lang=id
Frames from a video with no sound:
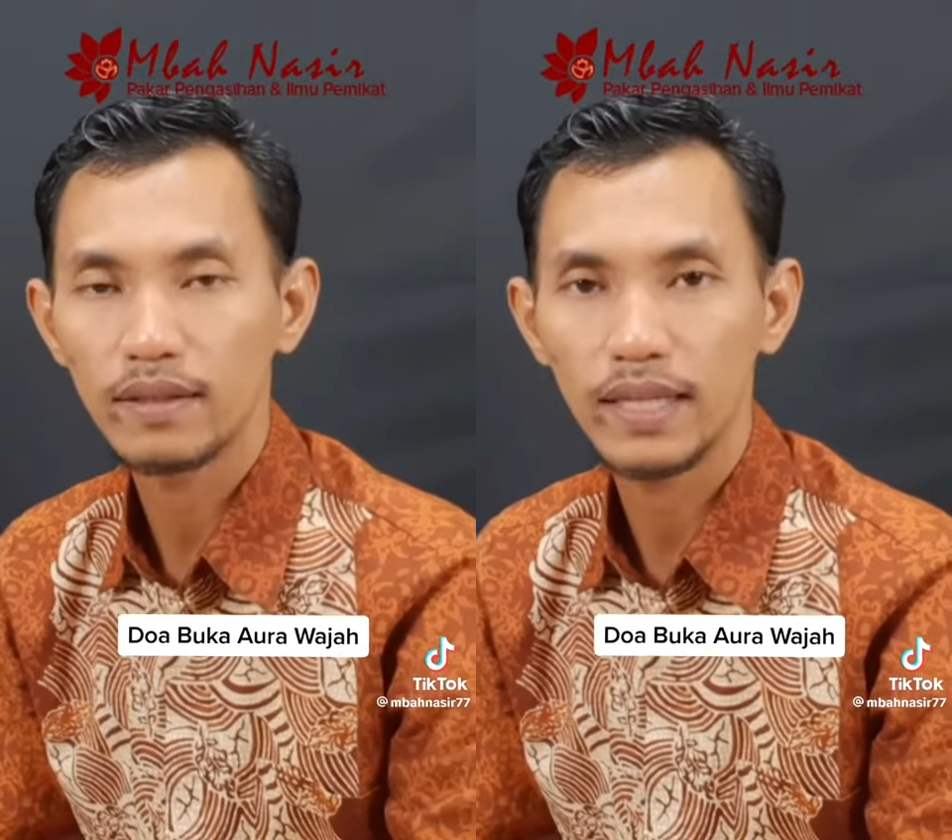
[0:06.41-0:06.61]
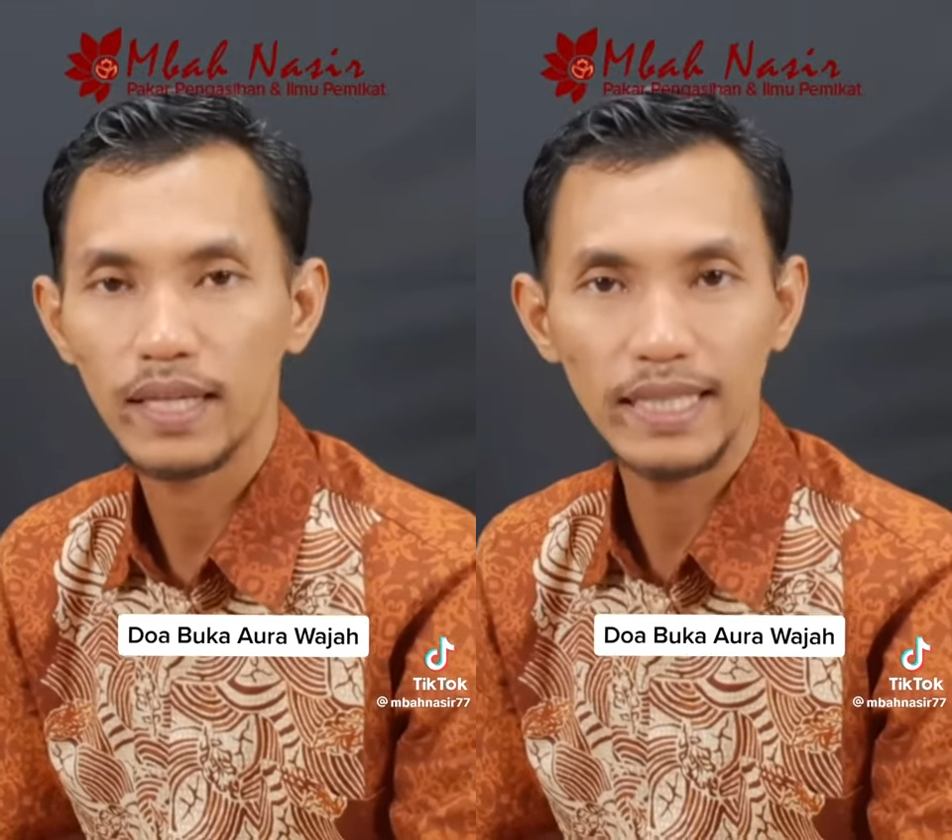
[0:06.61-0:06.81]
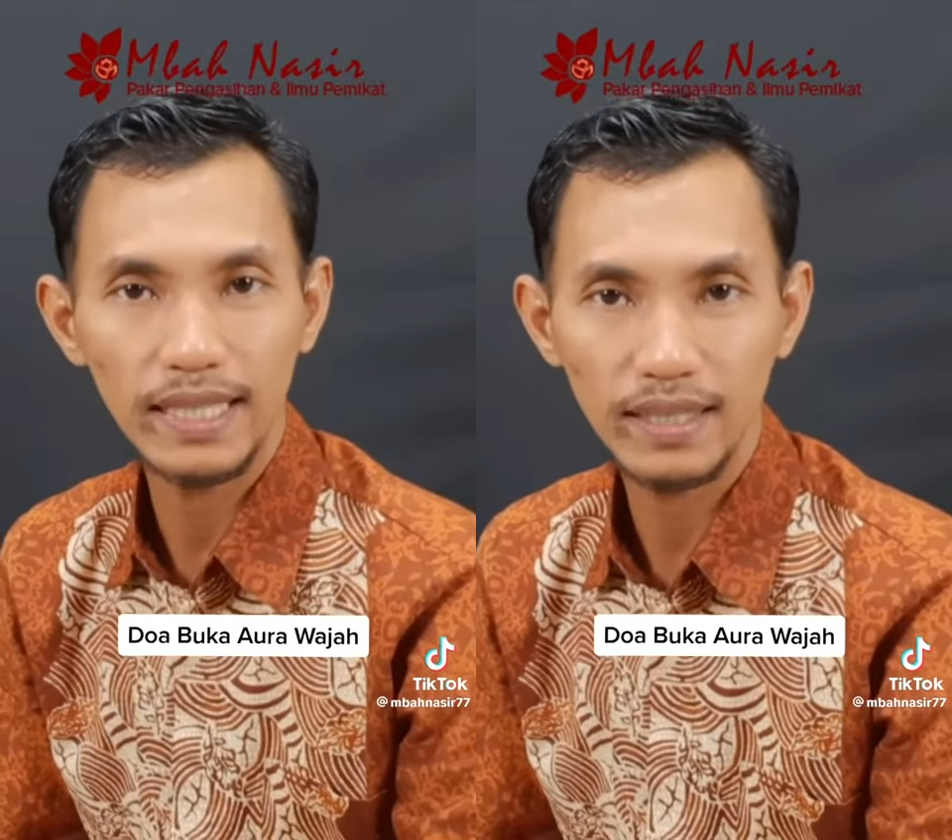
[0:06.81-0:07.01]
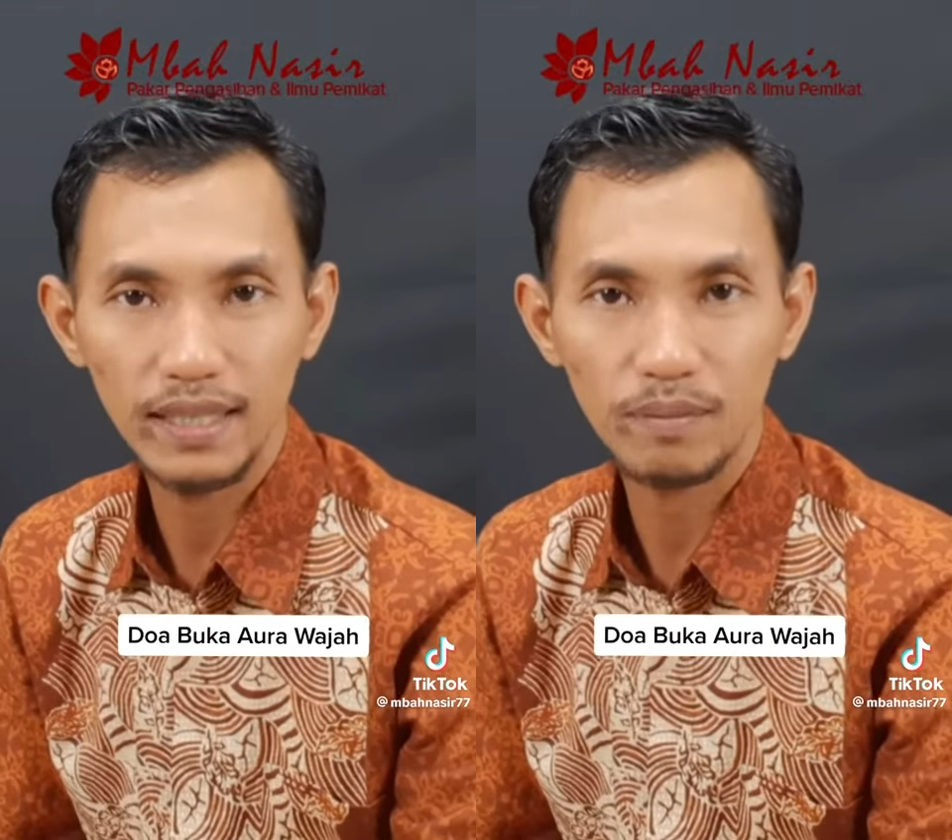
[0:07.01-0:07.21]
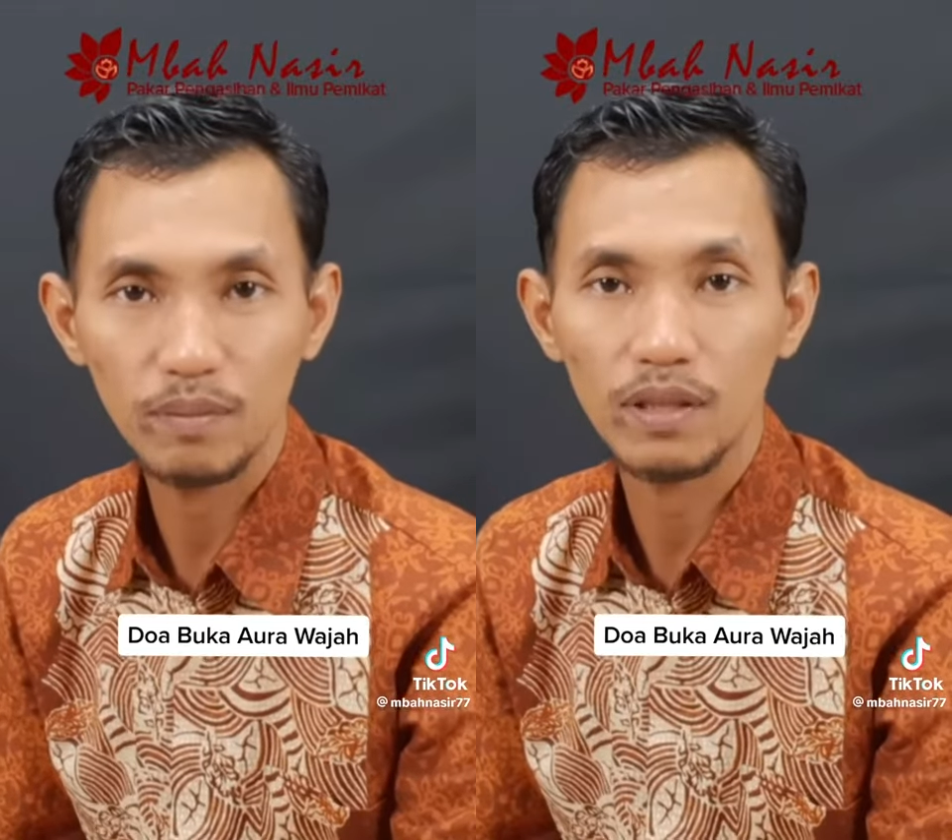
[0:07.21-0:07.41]
dan
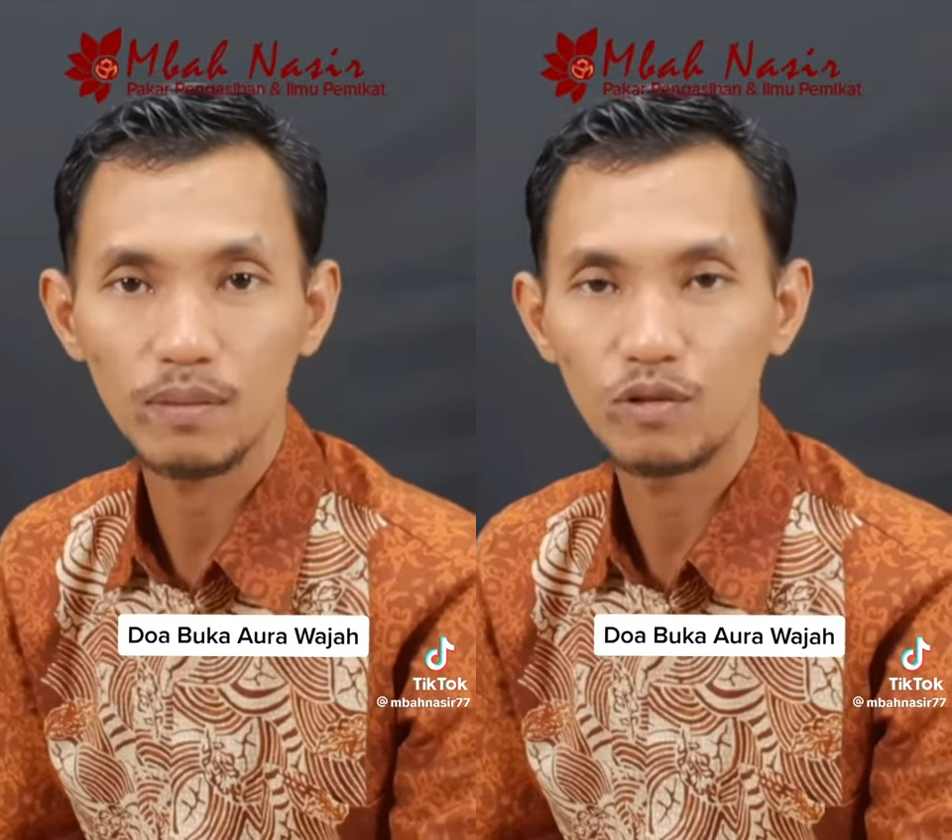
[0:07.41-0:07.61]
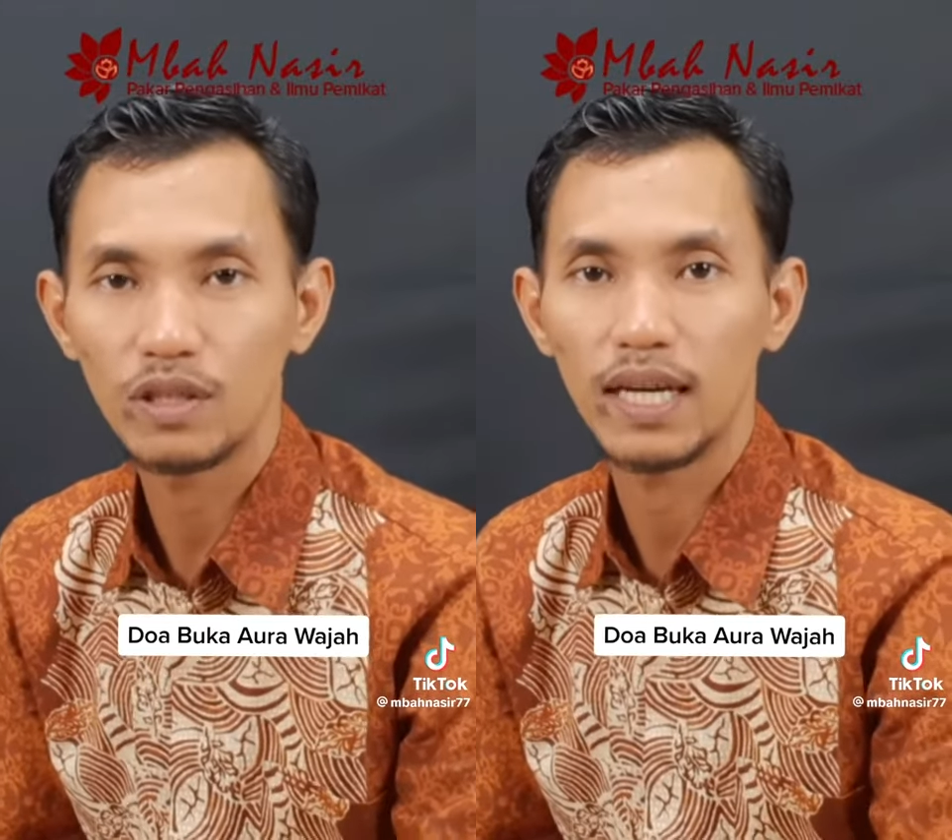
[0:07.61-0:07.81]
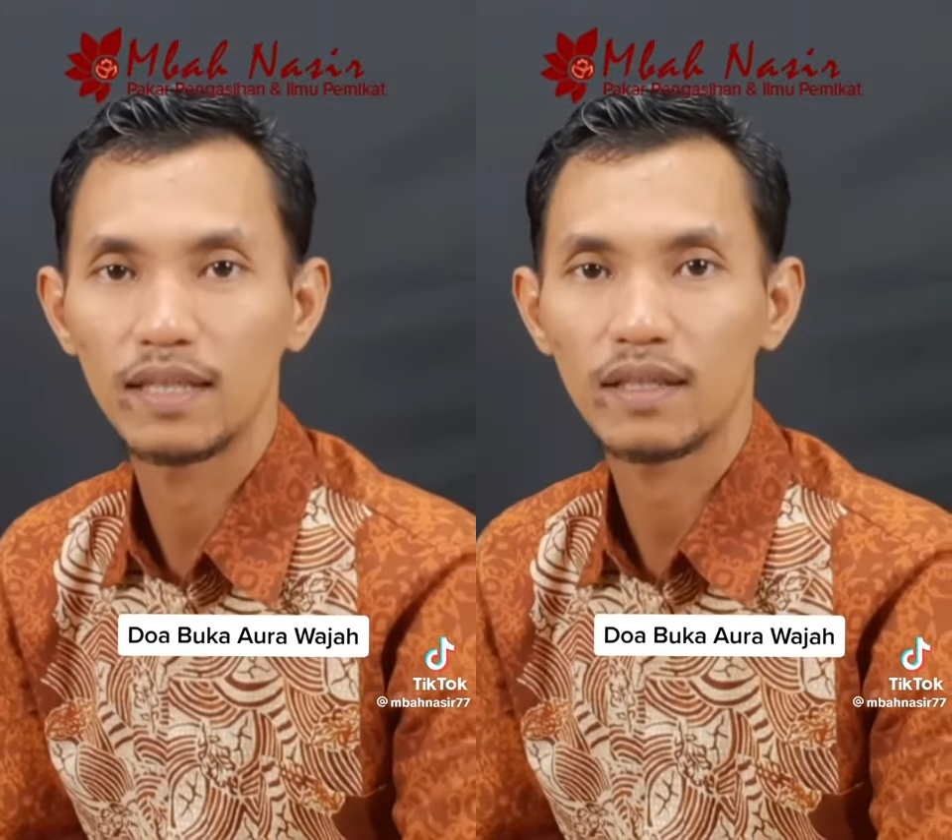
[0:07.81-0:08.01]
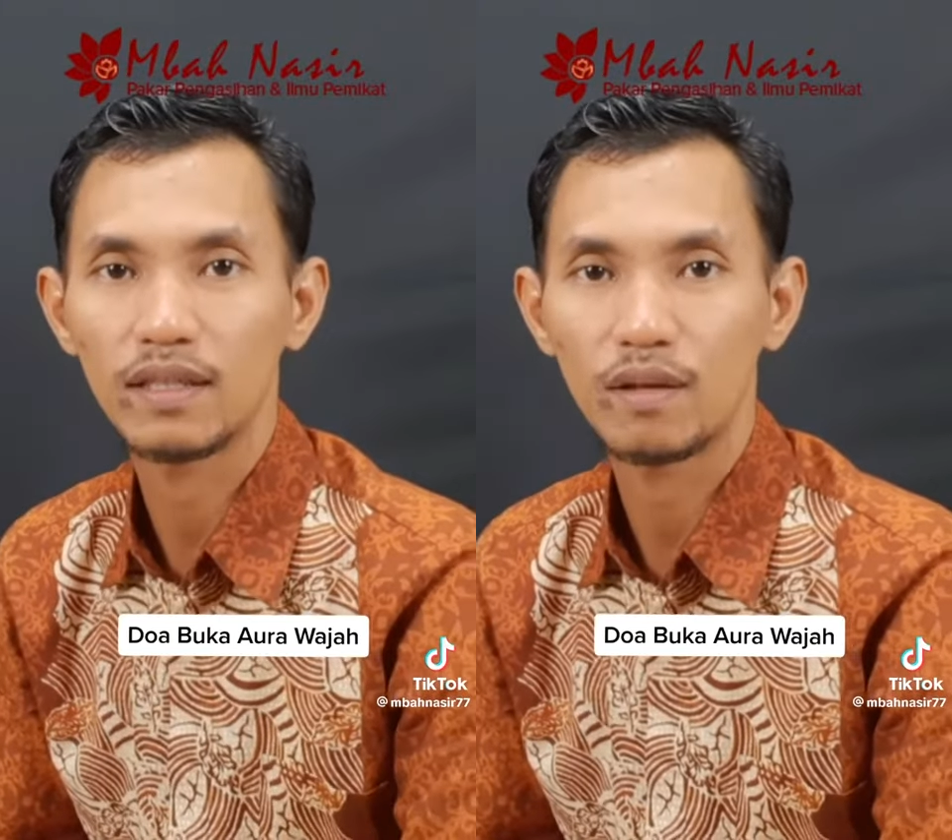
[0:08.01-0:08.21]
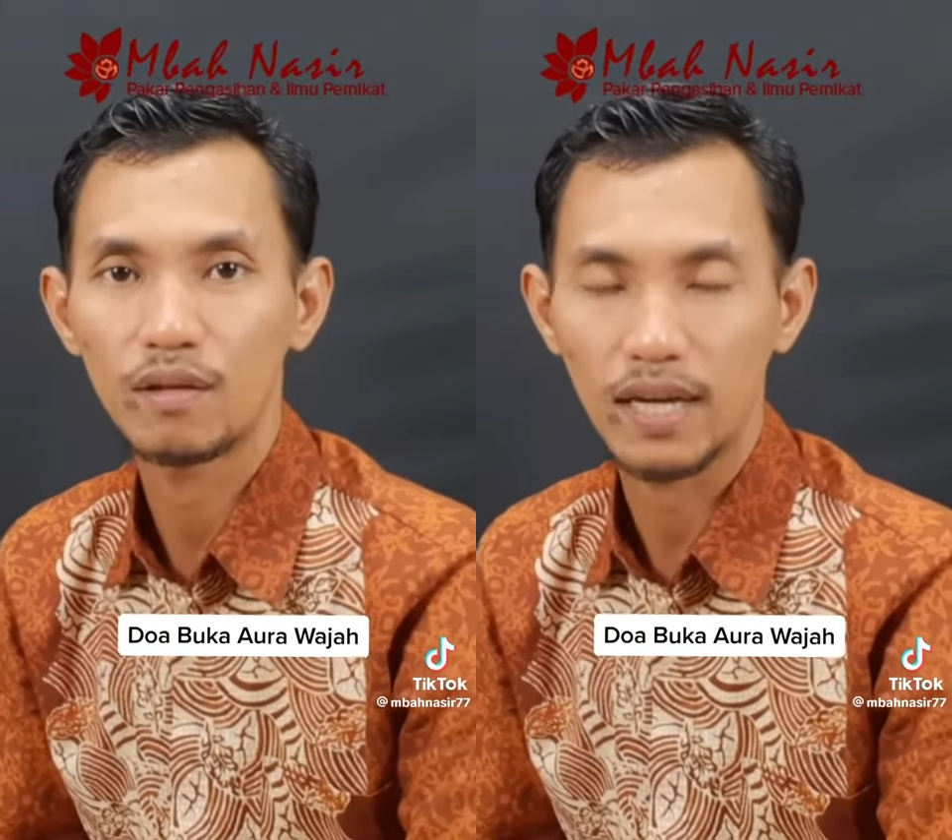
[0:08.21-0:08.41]
ingin bertemu dengan
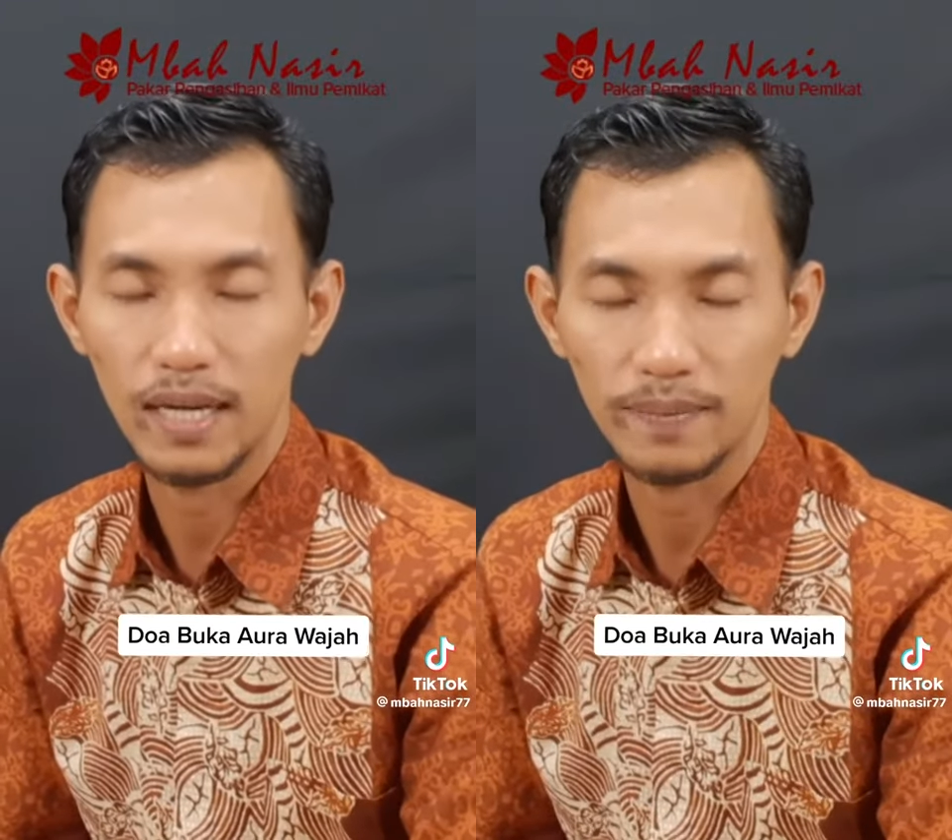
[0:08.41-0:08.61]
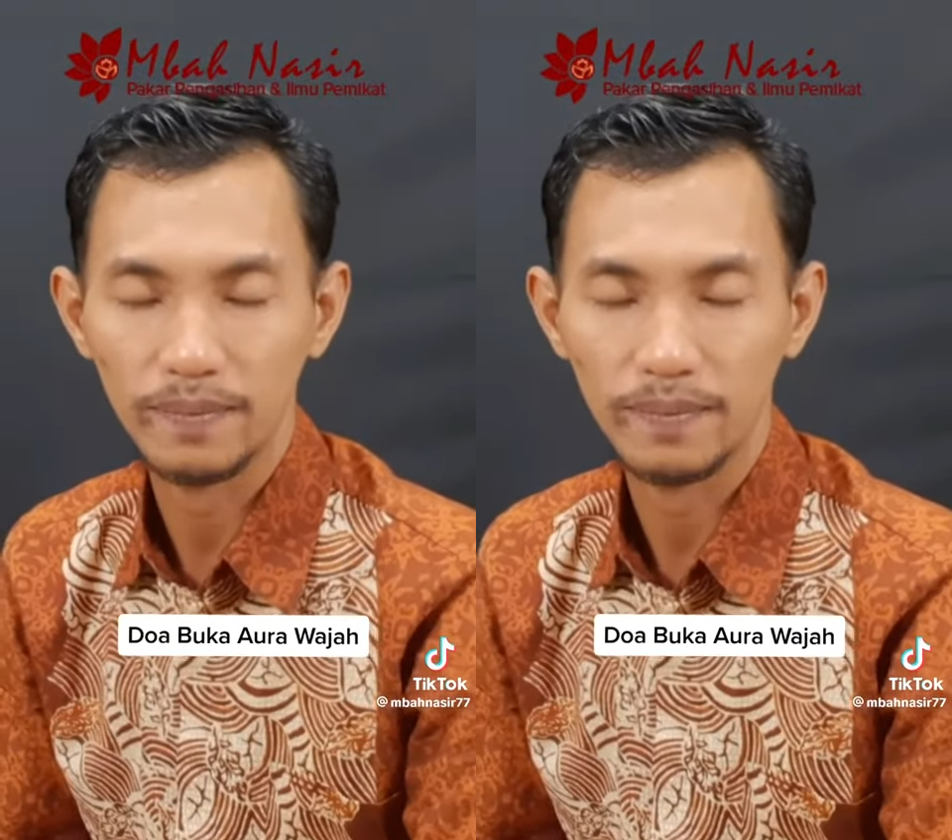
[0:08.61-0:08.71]
seseorang.